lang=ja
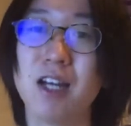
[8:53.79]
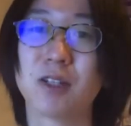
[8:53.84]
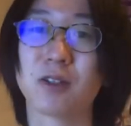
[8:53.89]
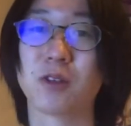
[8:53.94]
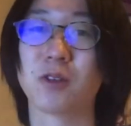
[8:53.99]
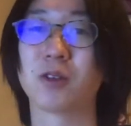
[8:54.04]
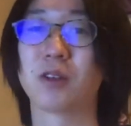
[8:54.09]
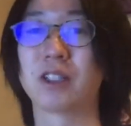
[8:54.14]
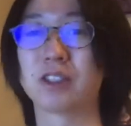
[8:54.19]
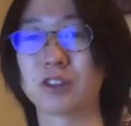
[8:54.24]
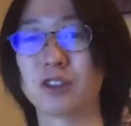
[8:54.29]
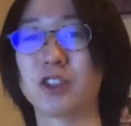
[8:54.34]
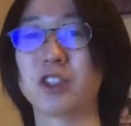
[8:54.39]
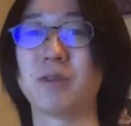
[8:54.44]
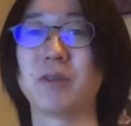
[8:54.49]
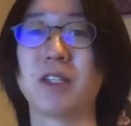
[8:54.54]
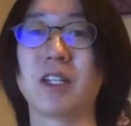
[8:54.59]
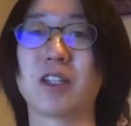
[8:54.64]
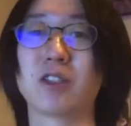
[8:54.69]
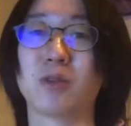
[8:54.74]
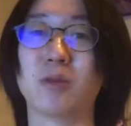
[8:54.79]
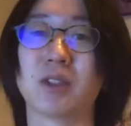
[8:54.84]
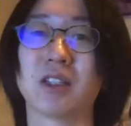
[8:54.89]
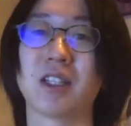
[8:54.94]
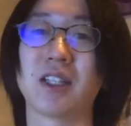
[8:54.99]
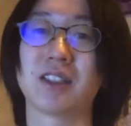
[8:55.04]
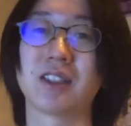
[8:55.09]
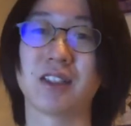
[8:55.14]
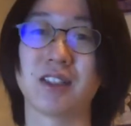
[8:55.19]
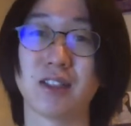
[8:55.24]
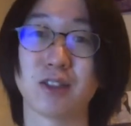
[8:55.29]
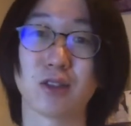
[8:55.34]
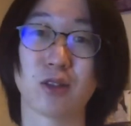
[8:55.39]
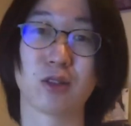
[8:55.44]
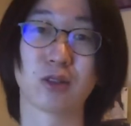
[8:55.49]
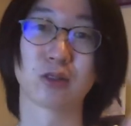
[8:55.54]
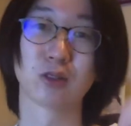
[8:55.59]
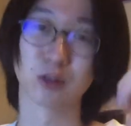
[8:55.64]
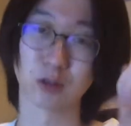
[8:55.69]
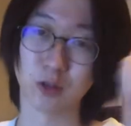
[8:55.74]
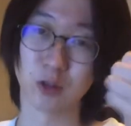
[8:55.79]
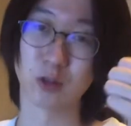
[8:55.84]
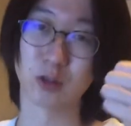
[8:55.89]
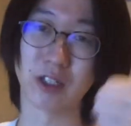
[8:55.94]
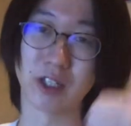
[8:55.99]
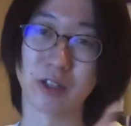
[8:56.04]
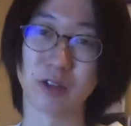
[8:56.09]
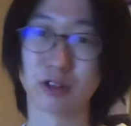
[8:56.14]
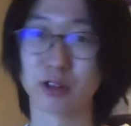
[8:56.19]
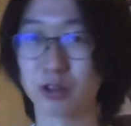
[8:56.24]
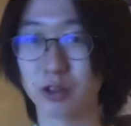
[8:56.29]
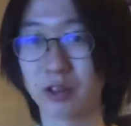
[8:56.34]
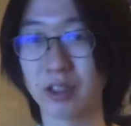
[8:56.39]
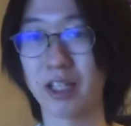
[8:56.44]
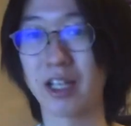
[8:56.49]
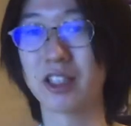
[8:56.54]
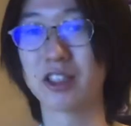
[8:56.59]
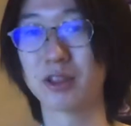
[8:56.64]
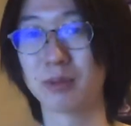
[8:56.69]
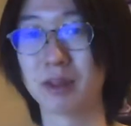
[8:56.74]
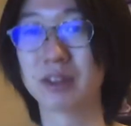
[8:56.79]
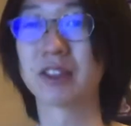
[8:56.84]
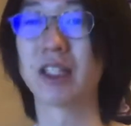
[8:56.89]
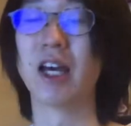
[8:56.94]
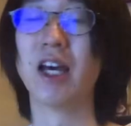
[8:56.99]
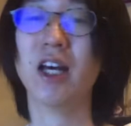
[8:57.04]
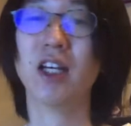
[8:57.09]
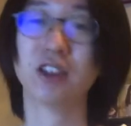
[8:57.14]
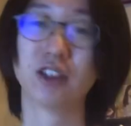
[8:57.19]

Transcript: この動画少しでもいいなと思ったらチャンネル登録と高評価よろしくお願いします。